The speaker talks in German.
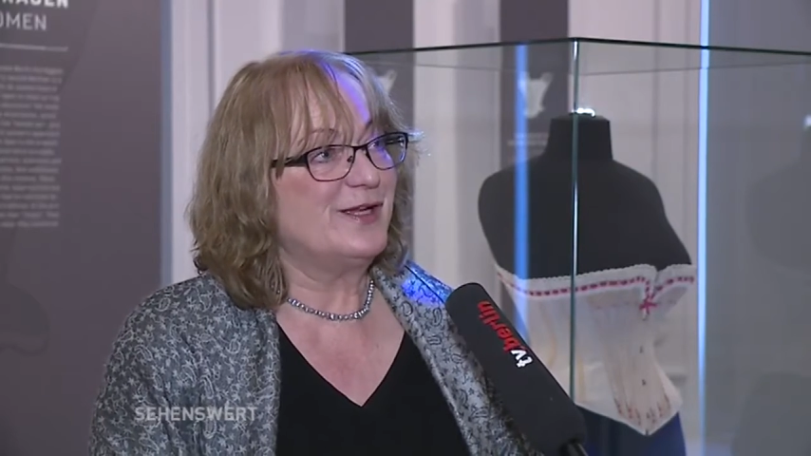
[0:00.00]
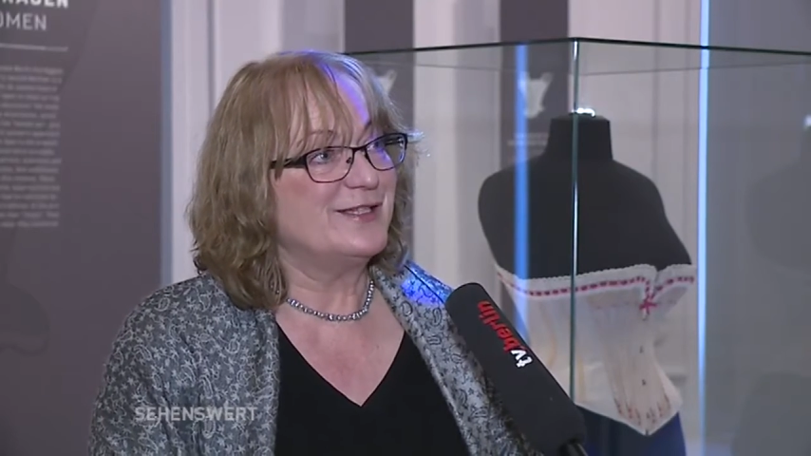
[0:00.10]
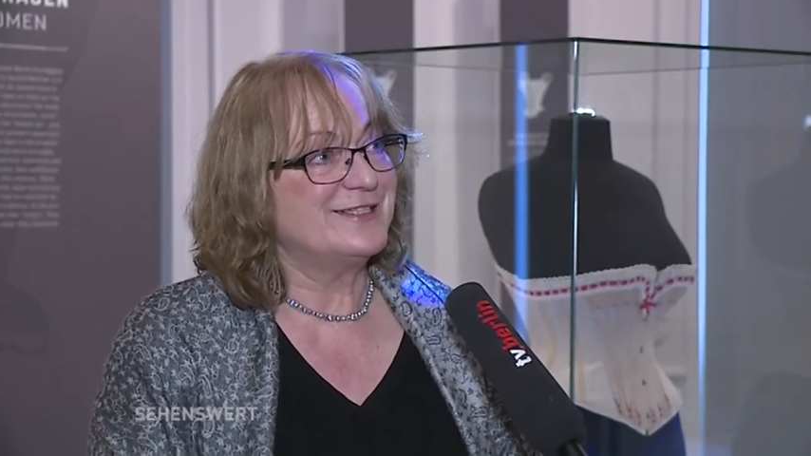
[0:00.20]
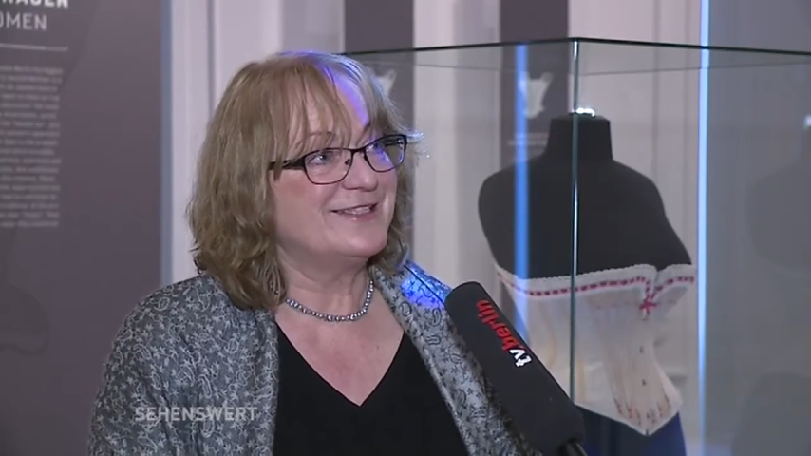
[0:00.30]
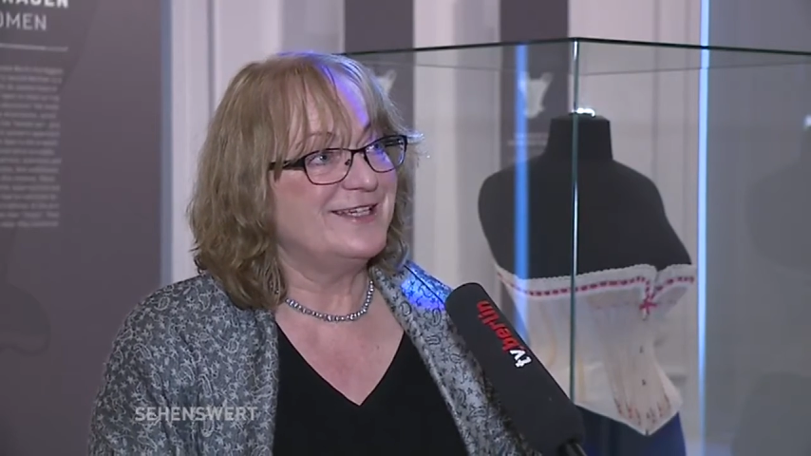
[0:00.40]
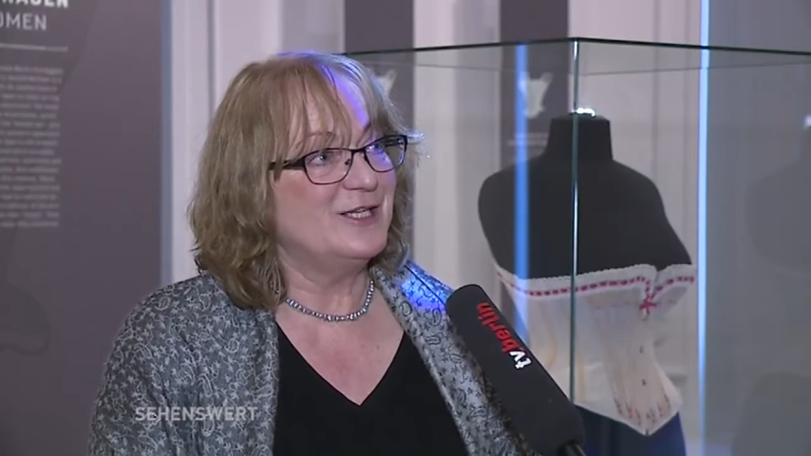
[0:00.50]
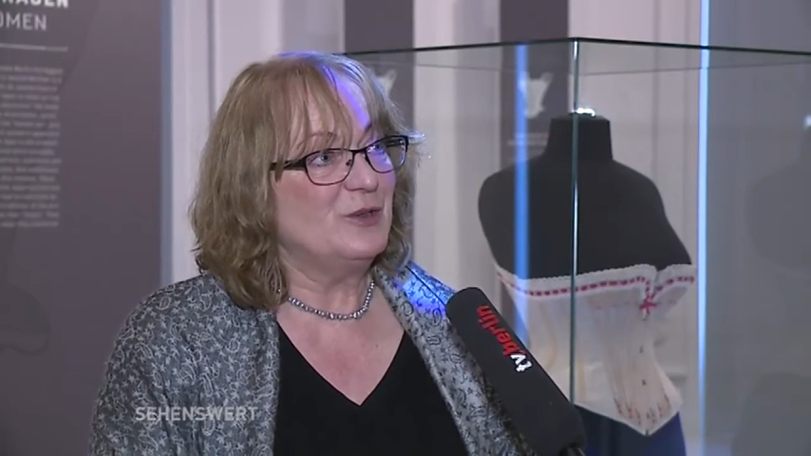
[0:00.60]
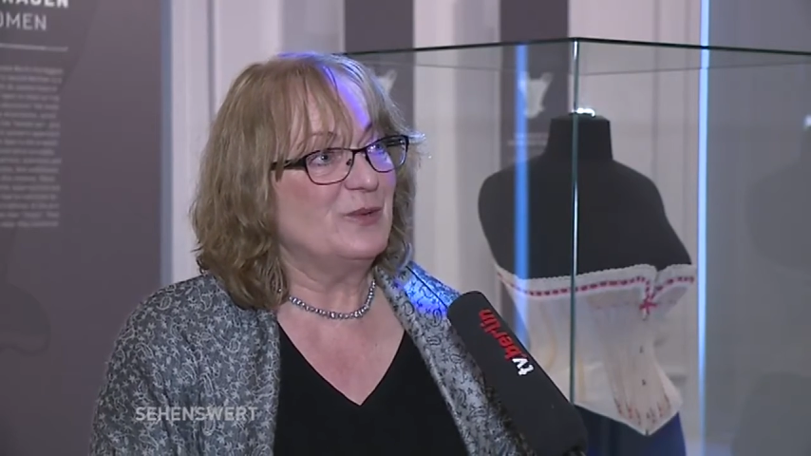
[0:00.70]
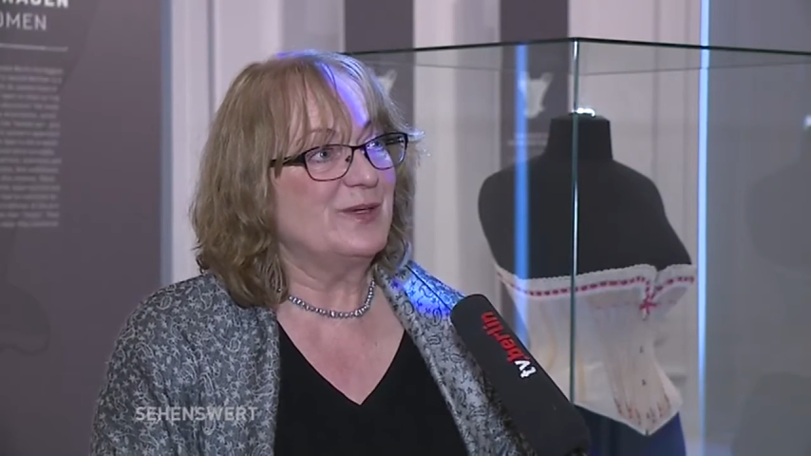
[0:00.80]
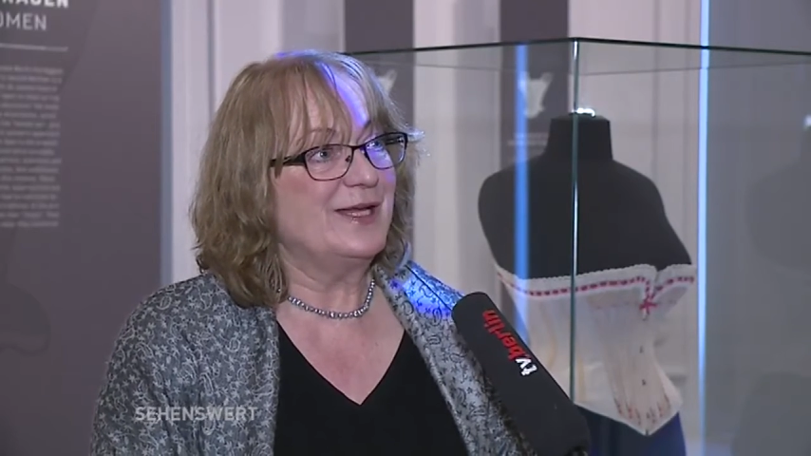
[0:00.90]
hat in
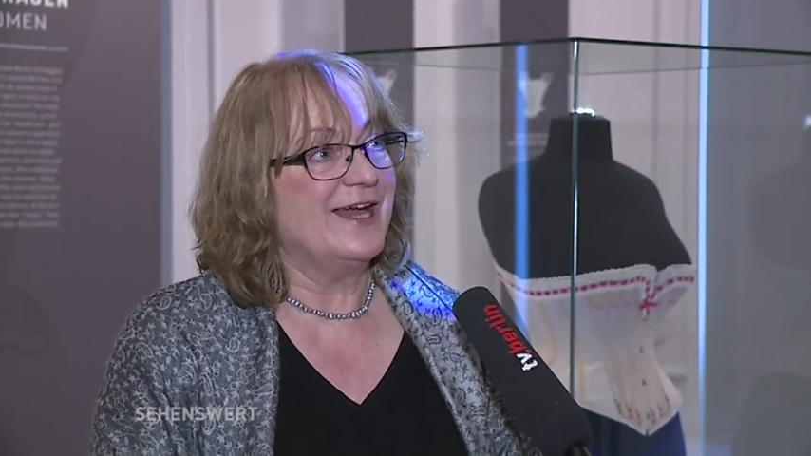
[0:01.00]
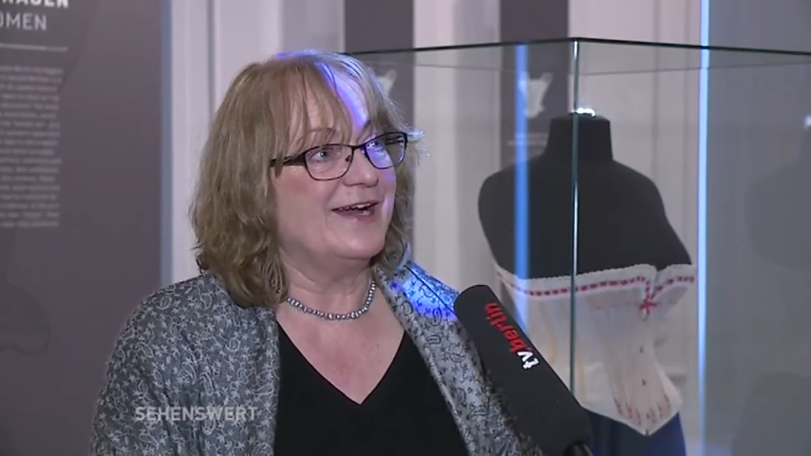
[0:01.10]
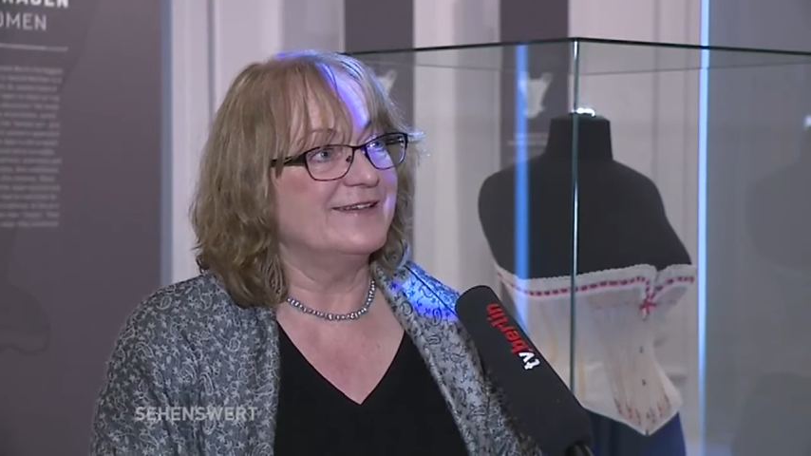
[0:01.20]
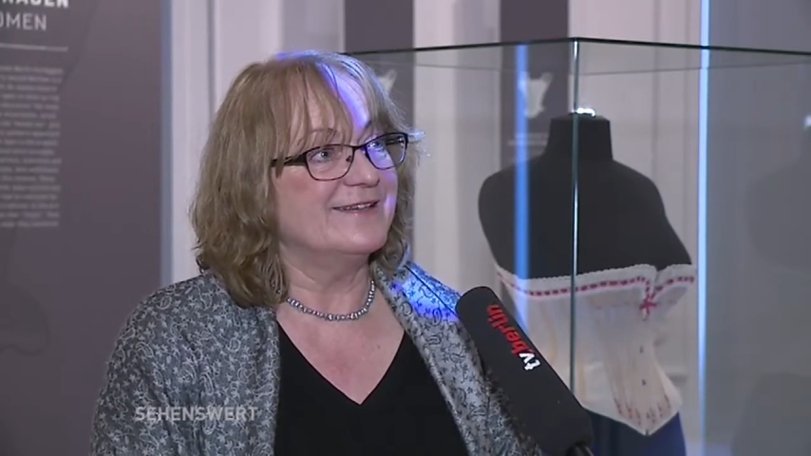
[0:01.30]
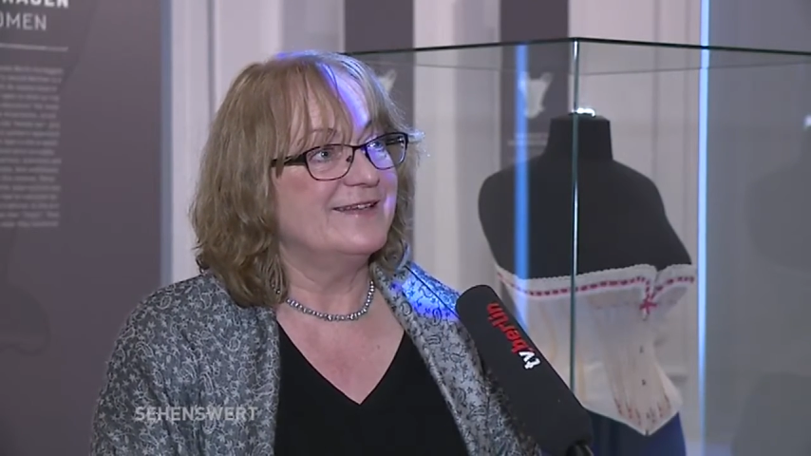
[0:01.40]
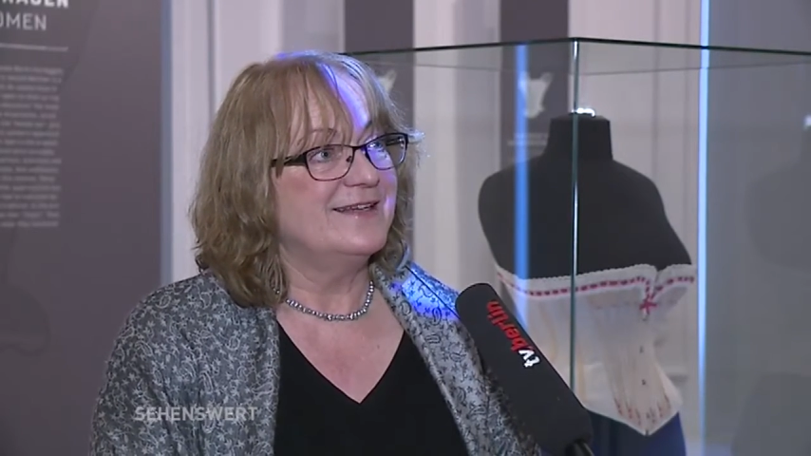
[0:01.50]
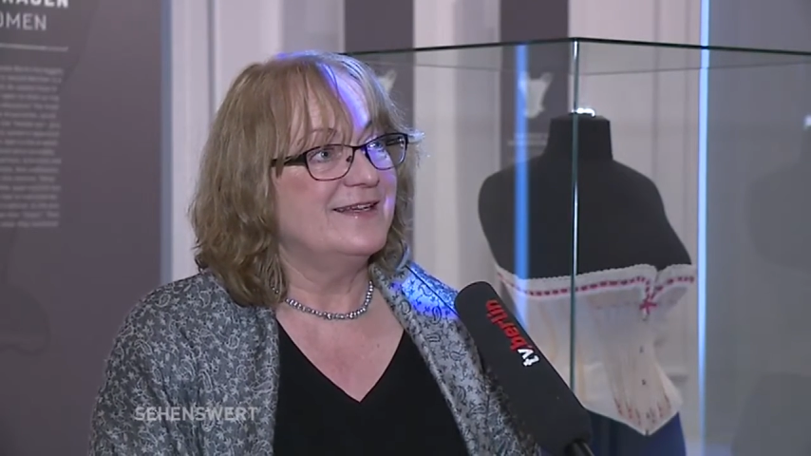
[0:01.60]
jungen Jahren,